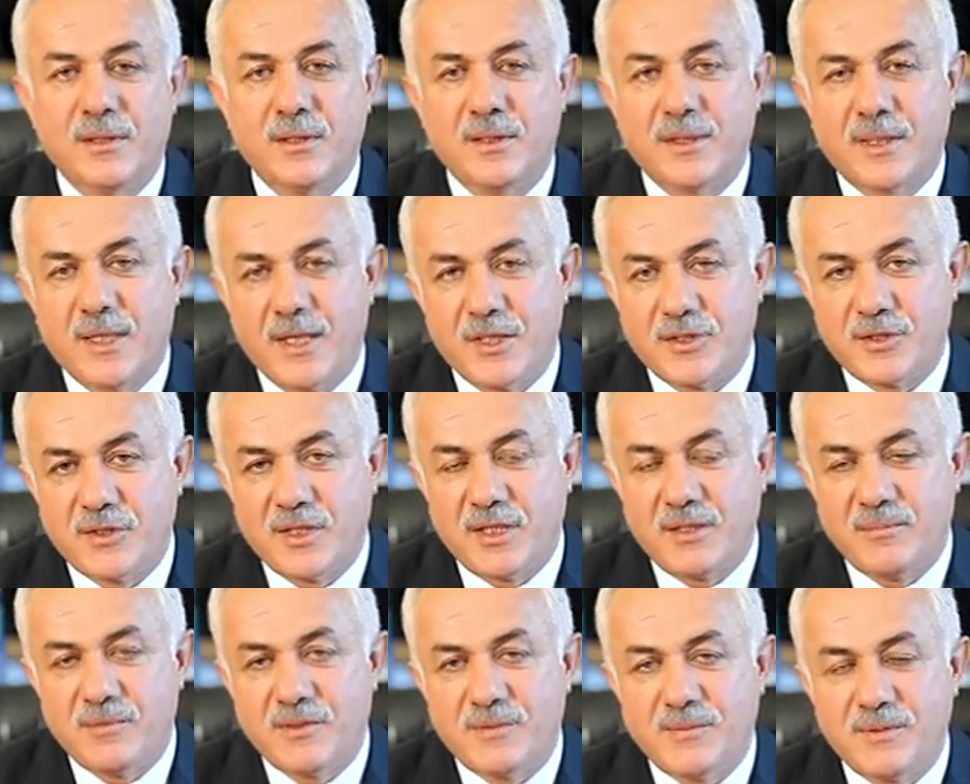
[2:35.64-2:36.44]

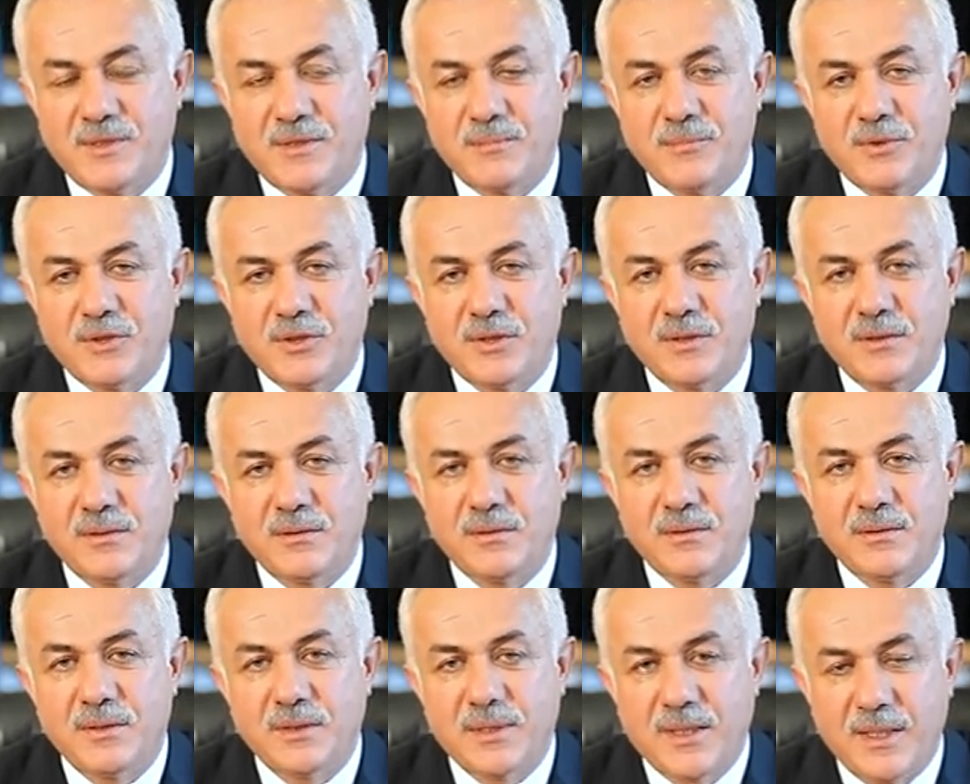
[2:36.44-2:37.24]
Gençlerimiz bizim için
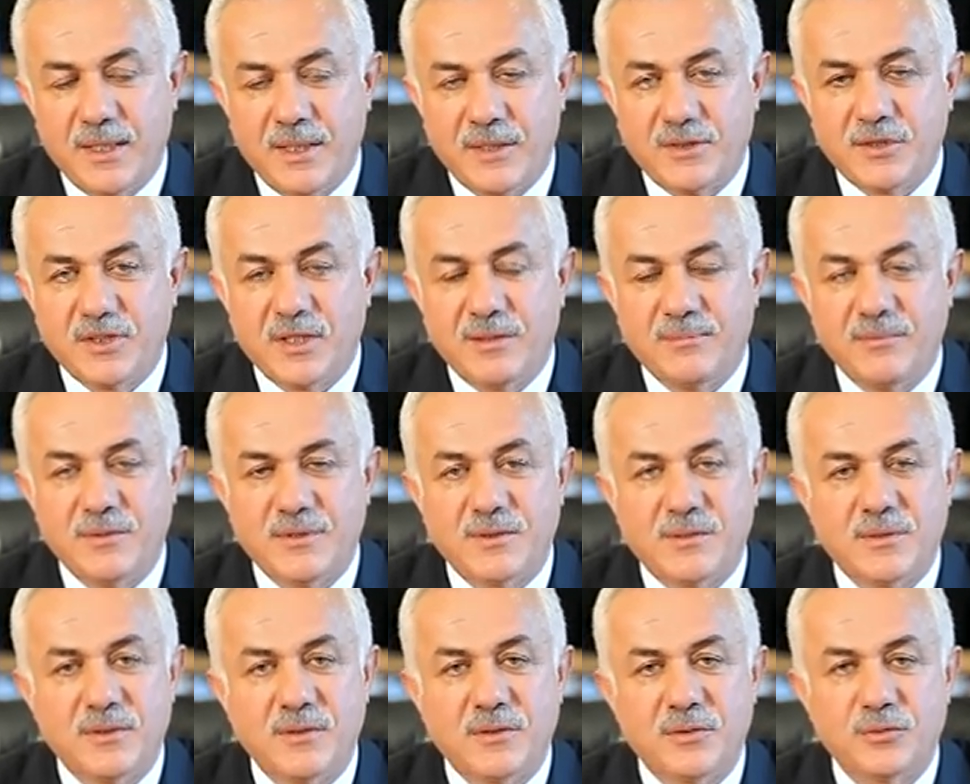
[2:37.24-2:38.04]
geleceğimiz
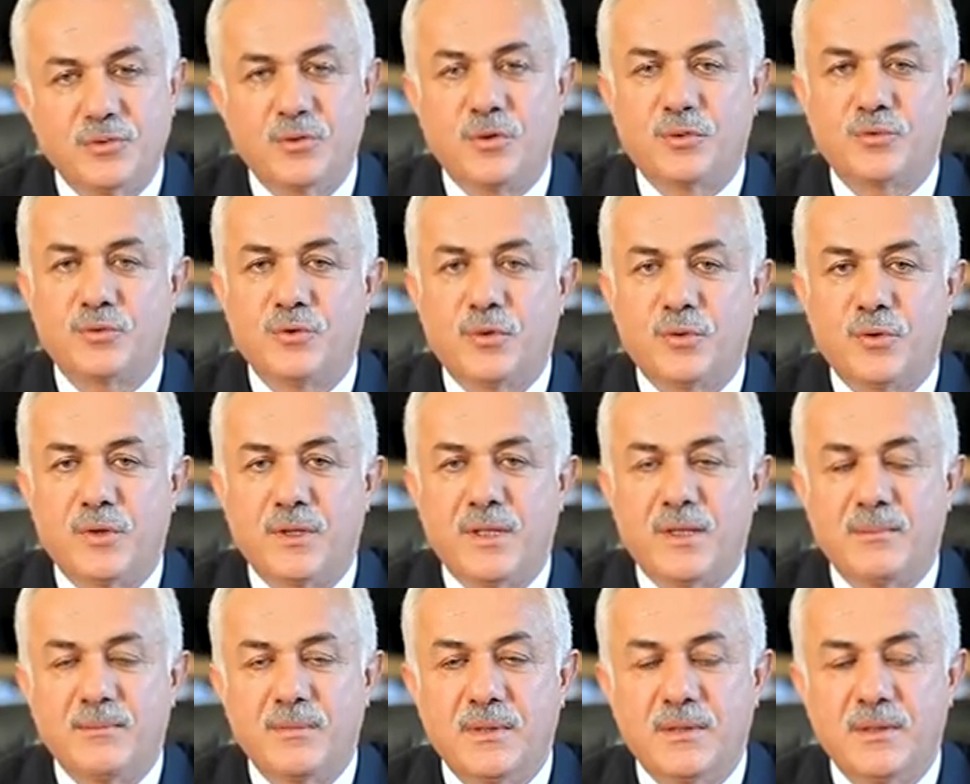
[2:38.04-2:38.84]
çok çok
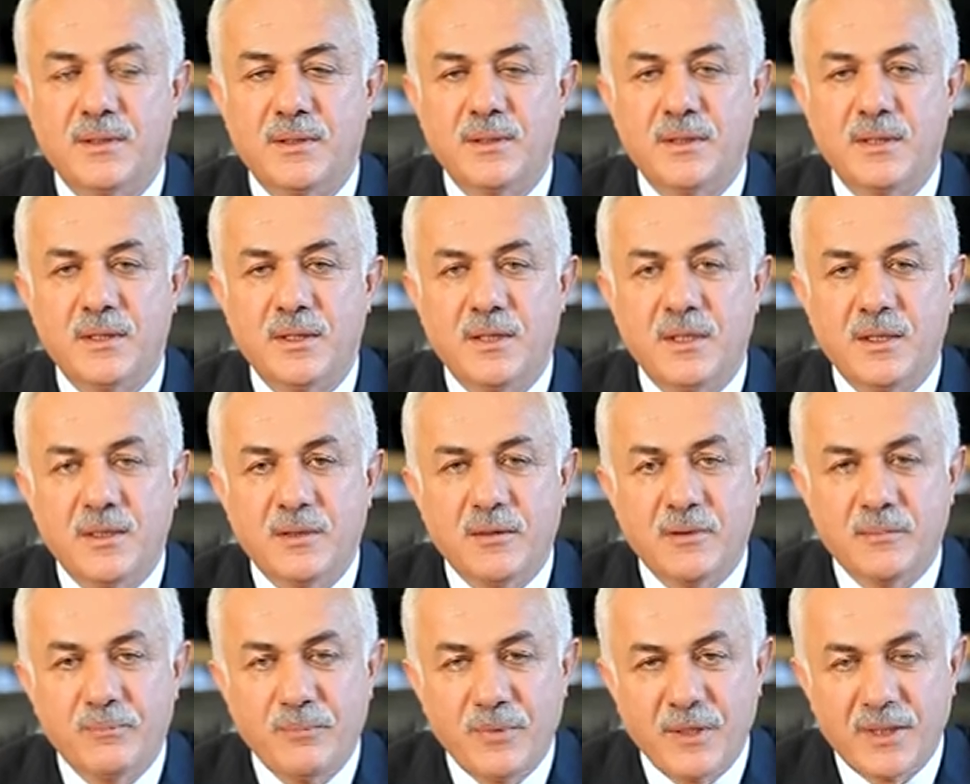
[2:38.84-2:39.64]
önemli
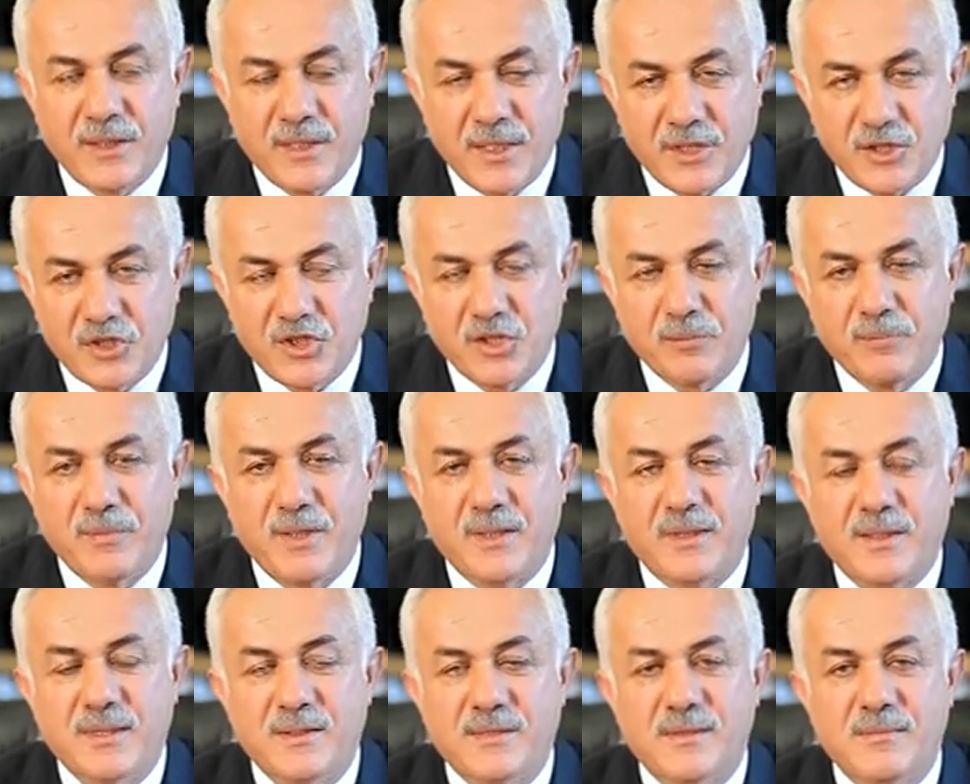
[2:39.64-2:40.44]
bir gençlik
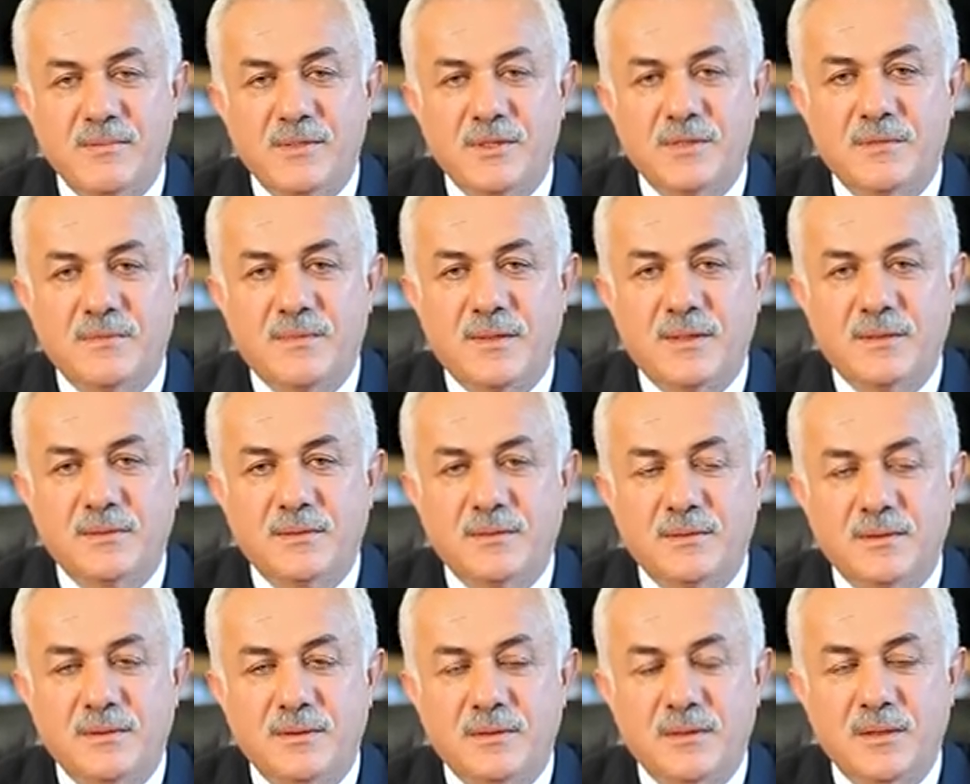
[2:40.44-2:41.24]
merkezimiz var
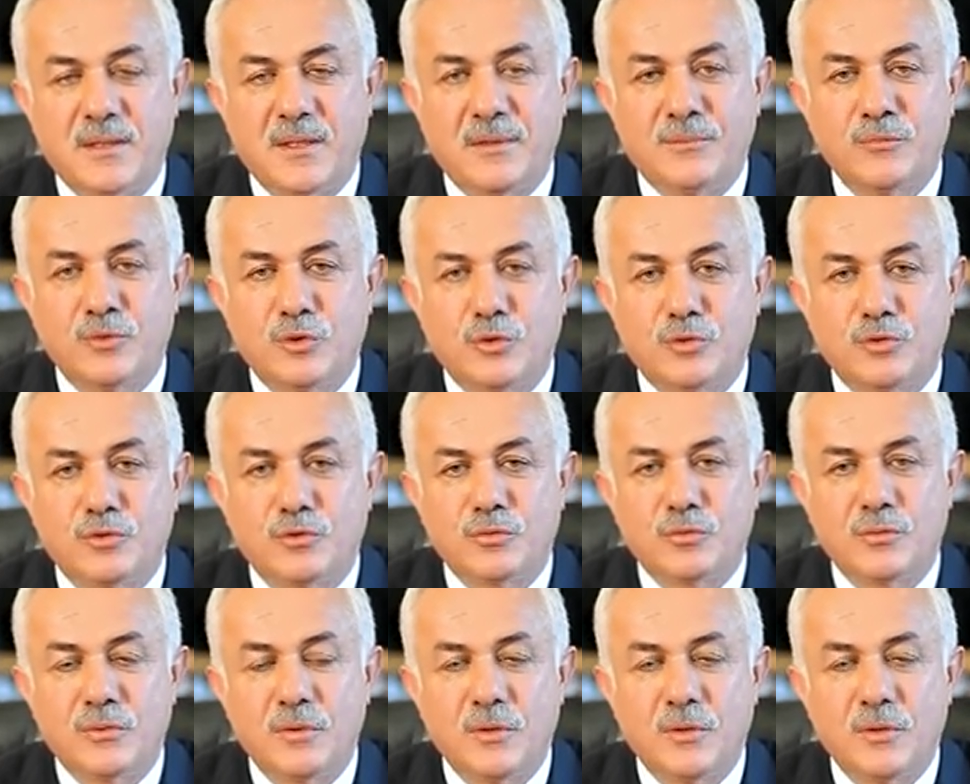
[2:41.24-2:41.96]
hamdolsun.